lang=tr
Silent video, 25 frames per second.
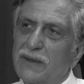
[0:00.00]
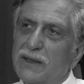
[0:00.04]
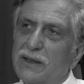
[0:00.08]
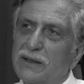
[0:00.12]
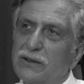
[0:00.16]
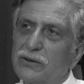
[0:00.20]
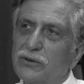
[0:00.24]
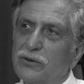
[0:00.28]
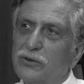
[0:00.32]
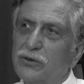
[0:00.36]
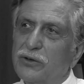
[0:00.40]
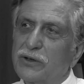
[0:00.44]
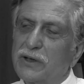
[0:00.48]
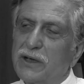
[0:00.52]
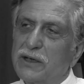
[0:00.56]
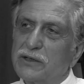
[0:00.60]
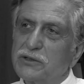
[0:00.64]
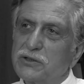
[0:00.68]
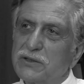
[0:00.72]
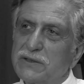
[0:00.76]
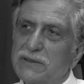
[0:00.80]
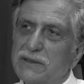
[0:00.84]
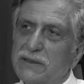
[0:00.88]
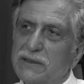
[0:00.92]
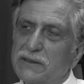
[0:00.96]
E,
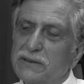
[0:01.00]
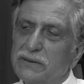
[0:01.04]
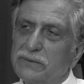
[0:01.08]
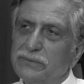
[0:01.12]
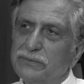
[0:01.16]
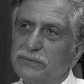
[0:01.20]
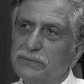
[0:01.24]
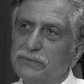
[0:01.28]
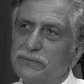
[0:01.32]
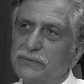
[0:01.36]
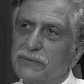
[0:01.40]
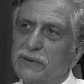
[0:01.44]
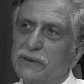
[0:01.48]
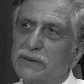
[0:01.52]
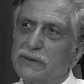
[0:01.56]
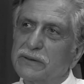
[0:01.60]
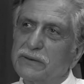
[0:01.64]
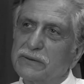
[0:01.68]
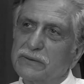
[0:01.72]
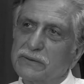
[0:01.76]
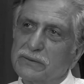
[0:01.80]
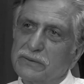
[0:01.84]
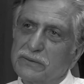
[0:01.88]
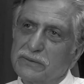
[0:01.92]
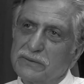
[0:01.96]
öğrencisiydim.
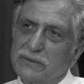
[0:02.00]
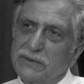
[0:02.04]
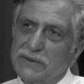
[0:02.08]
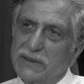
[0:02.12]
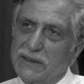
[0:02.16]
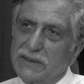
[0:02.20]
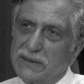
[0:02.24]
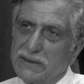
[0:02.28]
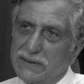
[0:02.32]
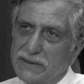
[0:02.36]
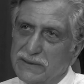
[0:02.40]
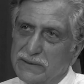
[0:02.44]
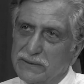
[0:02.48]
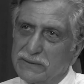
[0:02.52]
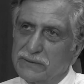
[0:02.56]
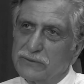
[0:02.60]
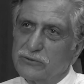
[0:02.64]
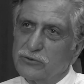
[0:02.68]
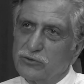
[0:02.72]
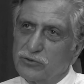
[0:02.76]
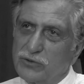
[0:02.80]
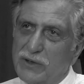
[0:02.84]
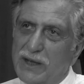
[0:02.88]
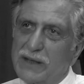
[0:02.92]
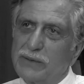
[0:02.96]
8 e, yıl
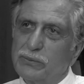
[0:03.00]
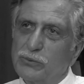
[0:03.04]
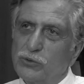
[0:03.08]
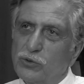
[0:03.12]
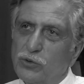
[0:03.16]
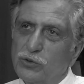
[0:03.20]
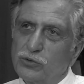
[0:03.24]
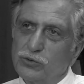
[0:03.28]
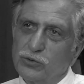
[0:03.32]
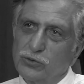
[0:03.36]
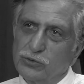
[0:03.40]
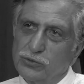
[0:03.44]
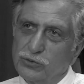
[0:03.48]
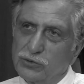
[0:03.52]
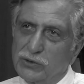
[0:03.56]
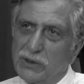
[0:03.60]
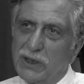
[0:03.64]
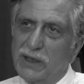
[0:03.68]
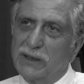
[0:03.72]
süren bir okuldur.